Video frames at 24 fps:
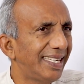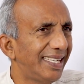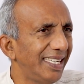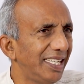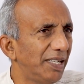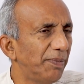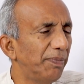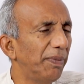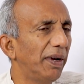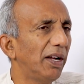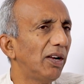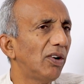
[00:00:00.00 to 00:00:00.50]

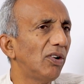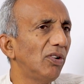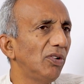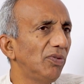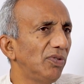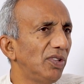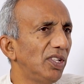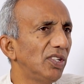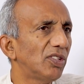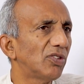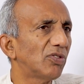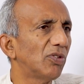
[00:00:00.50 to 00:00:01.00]
ట్రీట్మెంట్లు
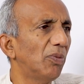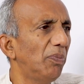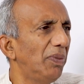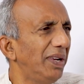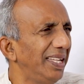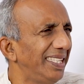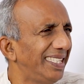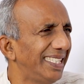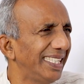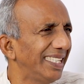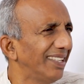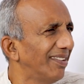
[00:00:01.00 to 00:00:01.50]
తీసుకుని
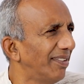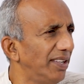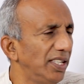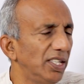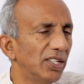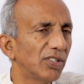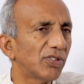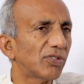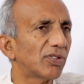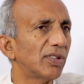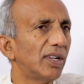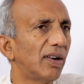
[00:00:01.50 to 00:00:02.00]
బ్లీచింగ్ అని
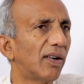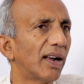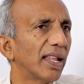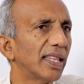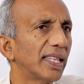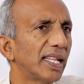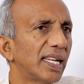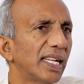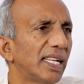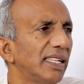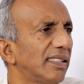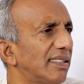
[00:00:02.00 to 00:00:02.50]
చేసుకునే
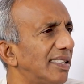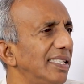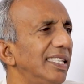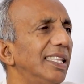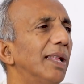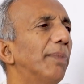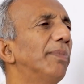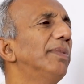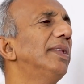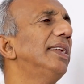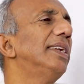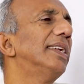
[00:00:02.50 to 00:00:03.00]
వాళ్ళందరికీ
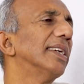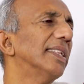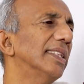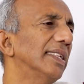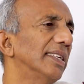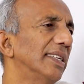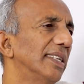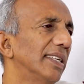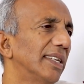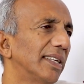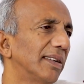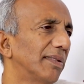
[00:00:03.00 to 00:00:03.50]
స్కిన్
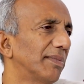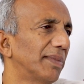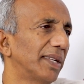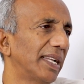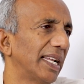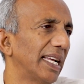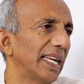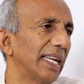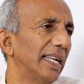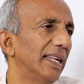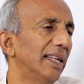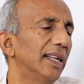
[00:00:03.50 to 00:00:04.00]
దెబ్బతింటుంది
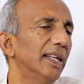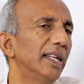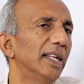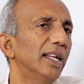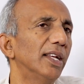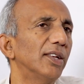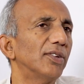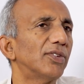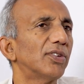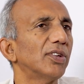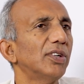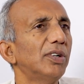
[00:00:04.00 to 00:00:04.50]

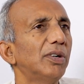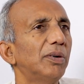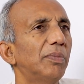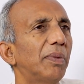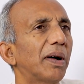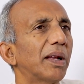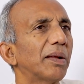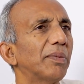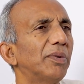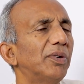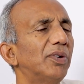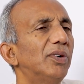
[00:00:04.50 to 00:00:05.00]
సో
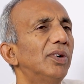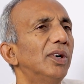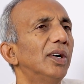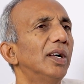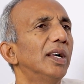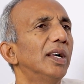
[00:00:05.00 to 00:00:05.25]
మనము